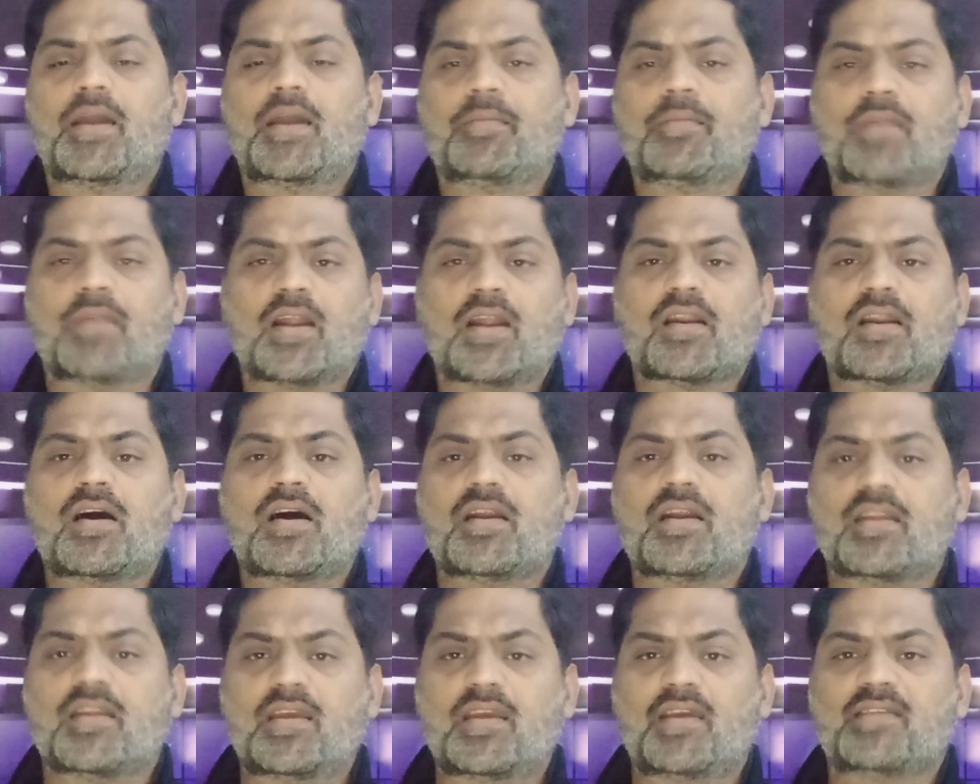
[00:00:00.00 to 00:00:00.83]
इमरान
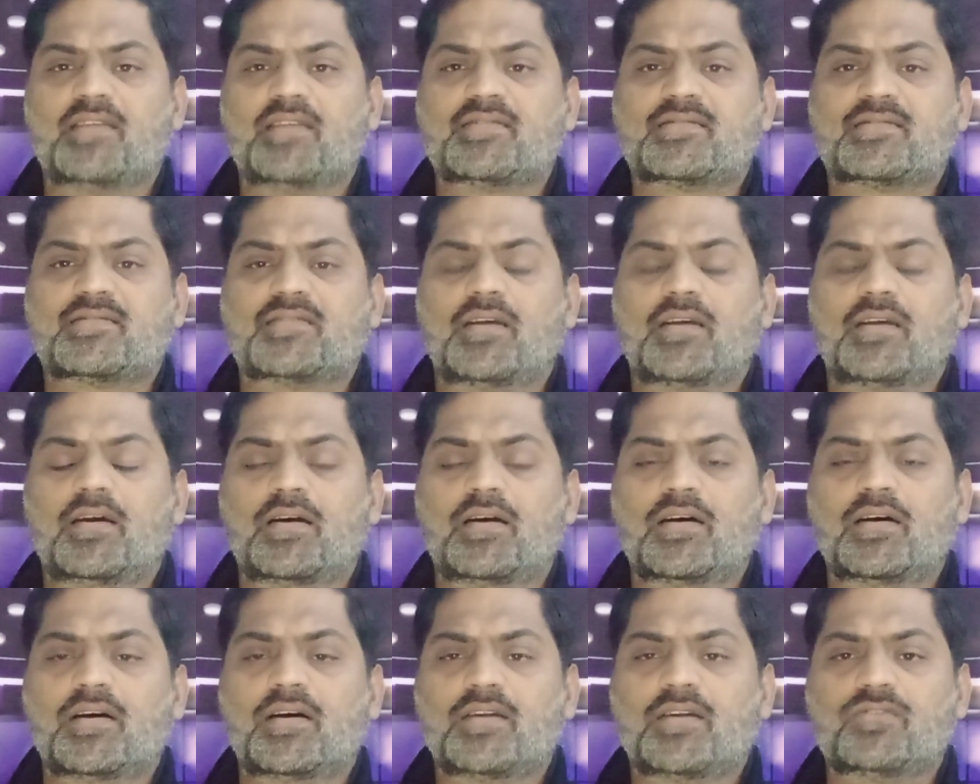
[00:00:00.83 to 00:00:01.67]
खान के इस
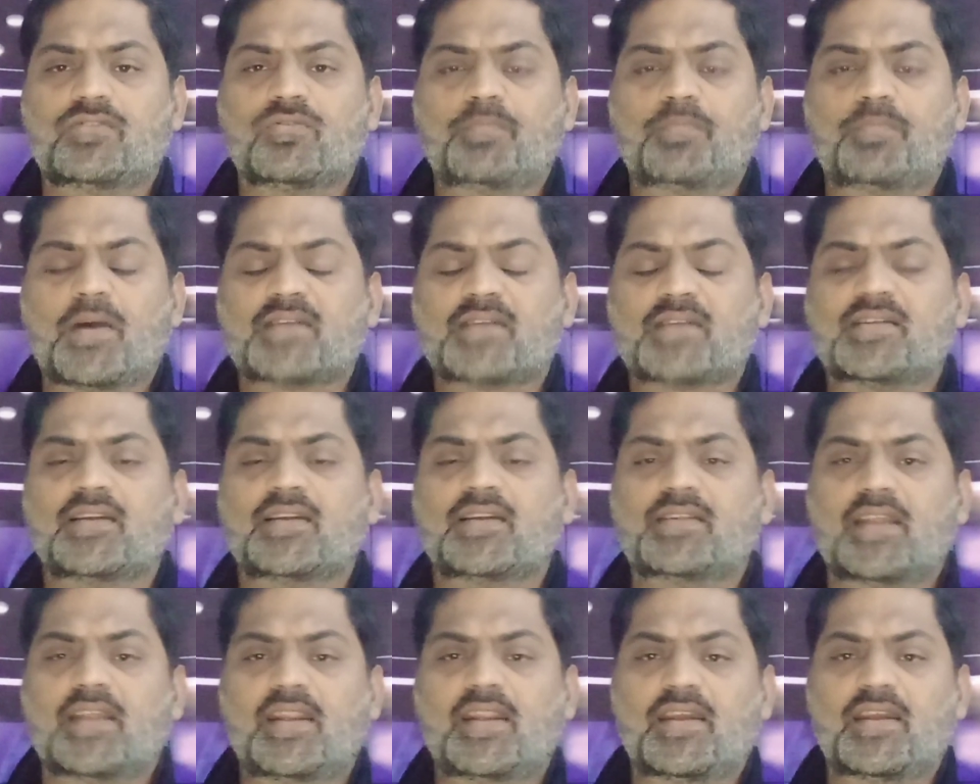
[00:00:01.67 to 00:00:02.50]
आ, जो
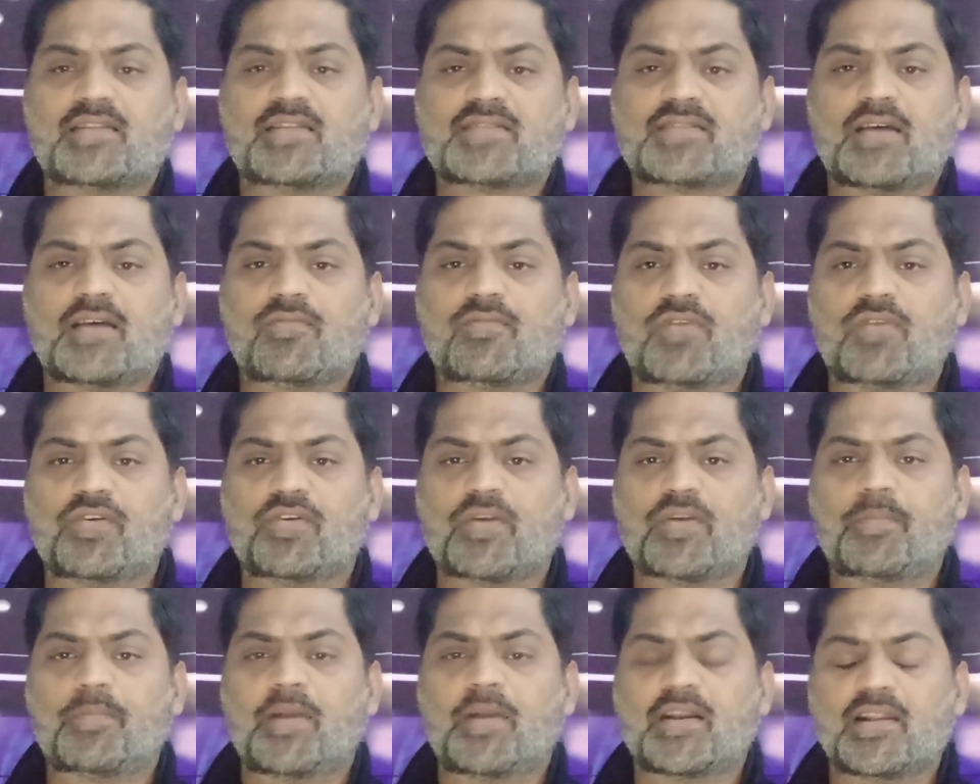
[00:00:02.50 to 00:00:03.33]
पाकिस्तान तहरीक इंसाफ को
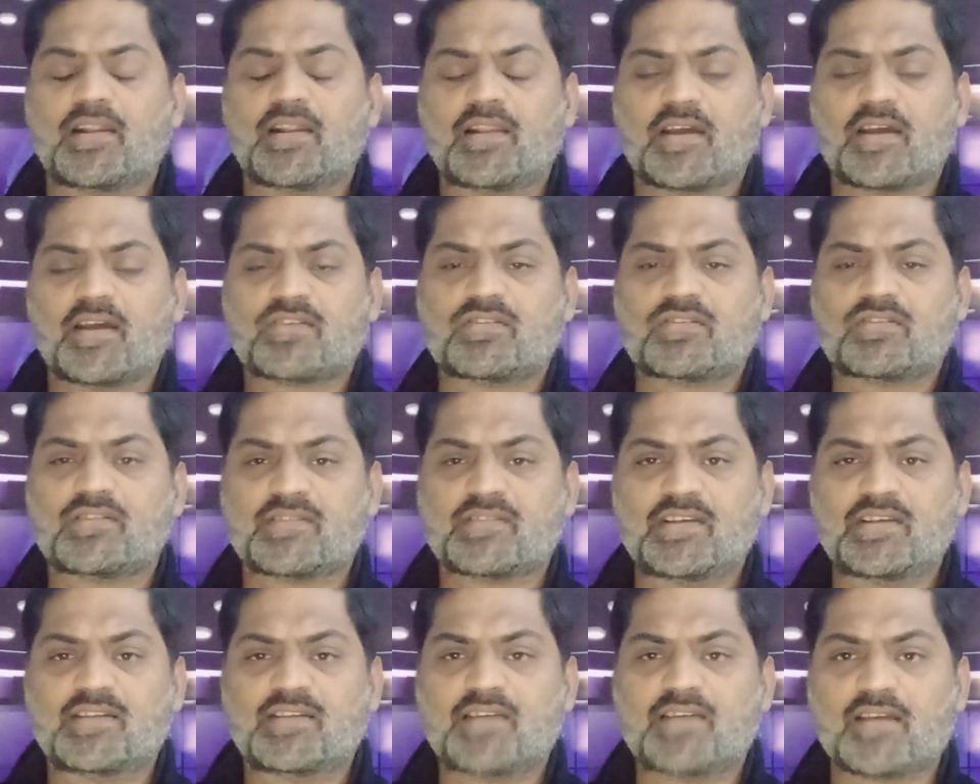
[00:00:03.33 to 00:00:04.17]
इंटरा पार्टी इलेक्शन
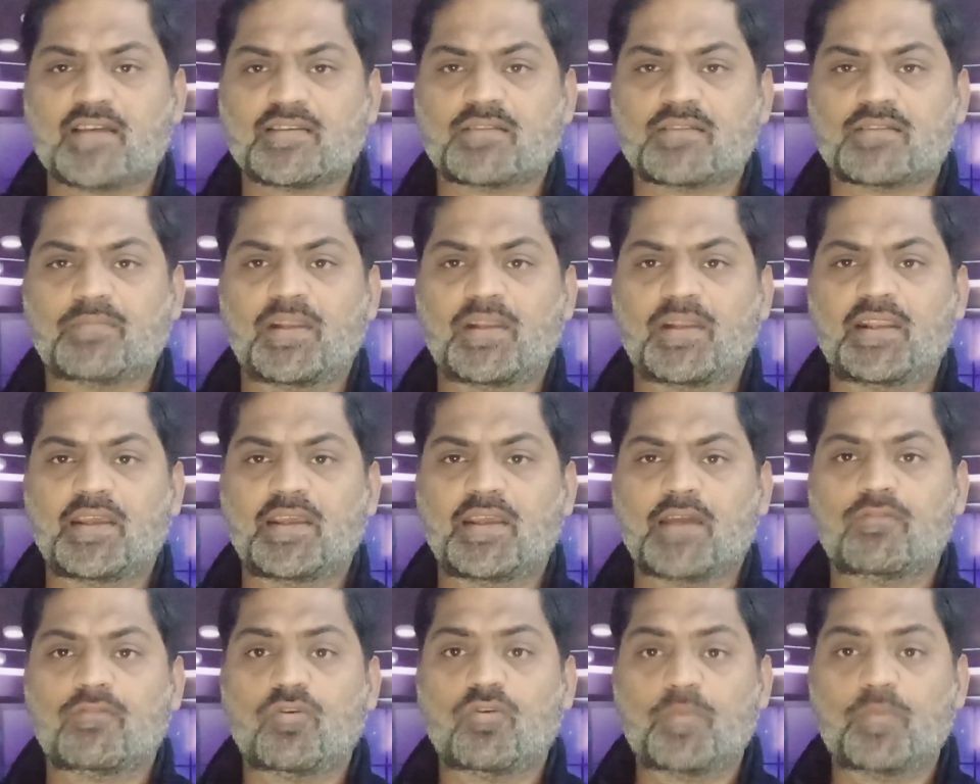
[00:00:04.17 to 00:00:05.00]
की इजाज़त मिली
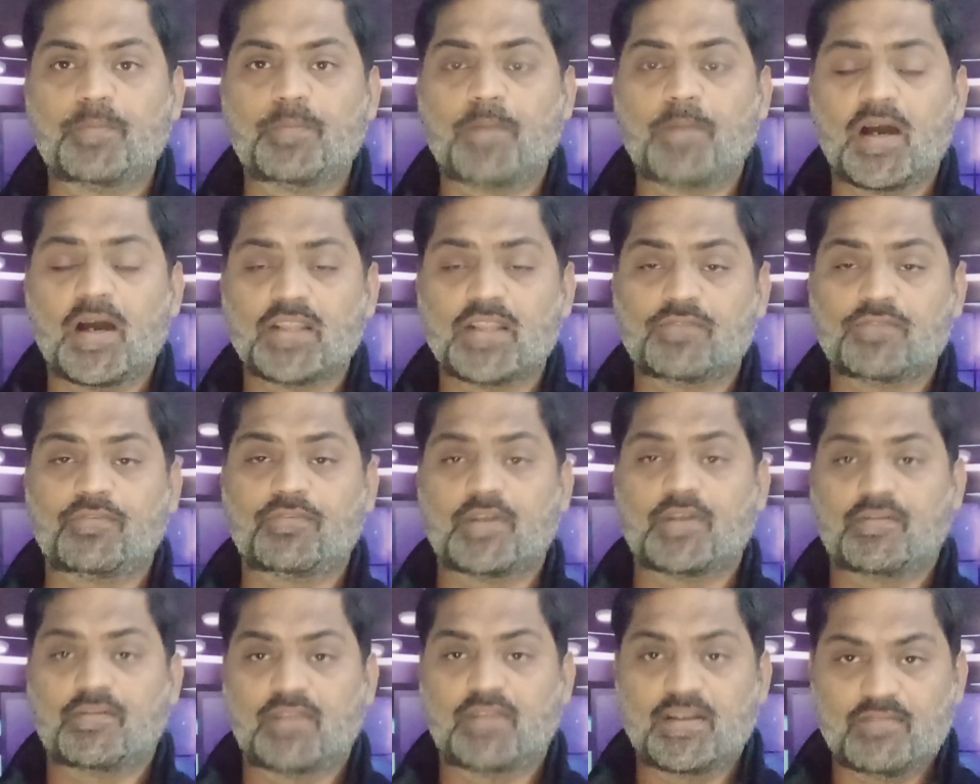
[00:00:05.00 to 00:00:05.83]
है वो भी पाँच
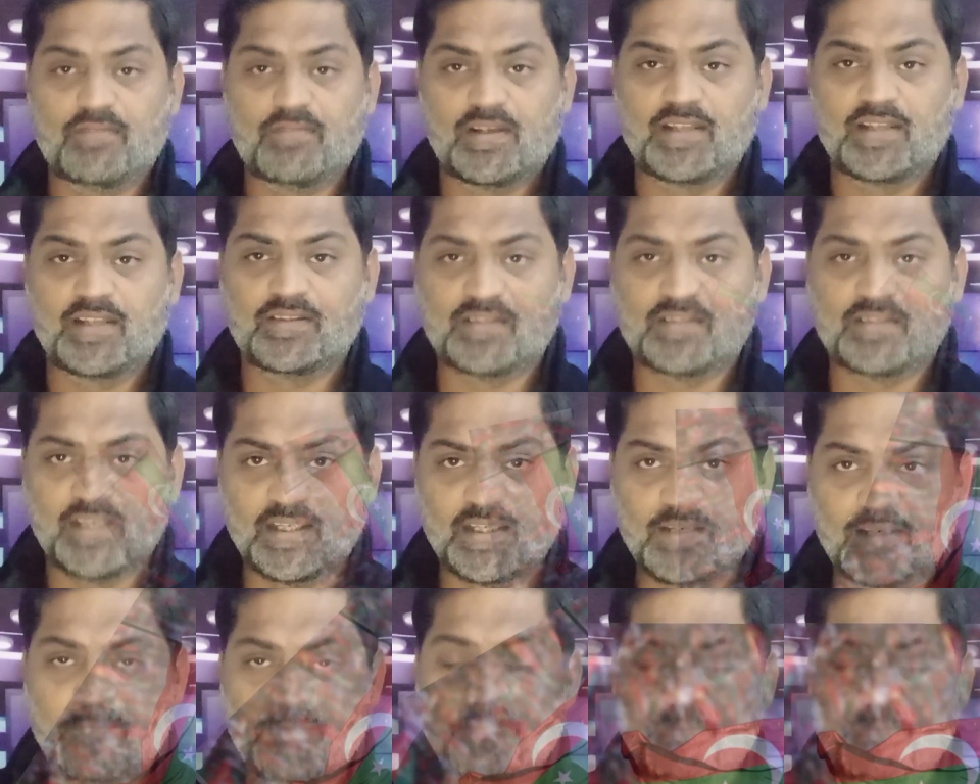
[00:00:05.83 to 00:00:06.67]
फरवरी वाले दिन